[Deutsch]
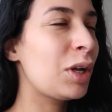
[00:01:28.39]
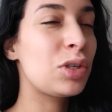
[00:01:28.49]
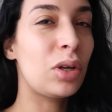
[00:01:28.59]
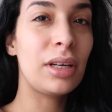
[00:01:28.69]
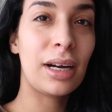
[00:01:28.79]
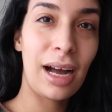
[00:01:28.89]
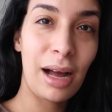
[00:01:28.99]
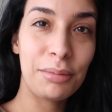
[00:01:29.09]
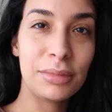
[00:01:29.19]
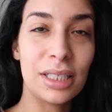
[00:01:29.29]

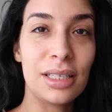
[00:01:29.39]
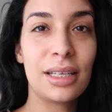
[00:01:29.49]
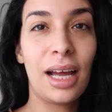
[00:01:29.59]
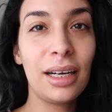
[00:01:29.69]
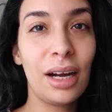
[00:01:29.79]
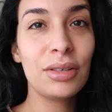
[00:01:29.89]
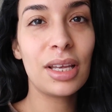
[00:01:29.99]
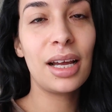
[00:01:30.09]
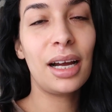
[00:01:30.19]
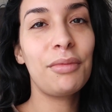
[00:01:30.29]
Sonntagabend ins Krankenhaus
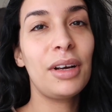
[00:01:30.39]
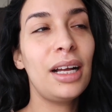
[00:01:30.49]
gegangen,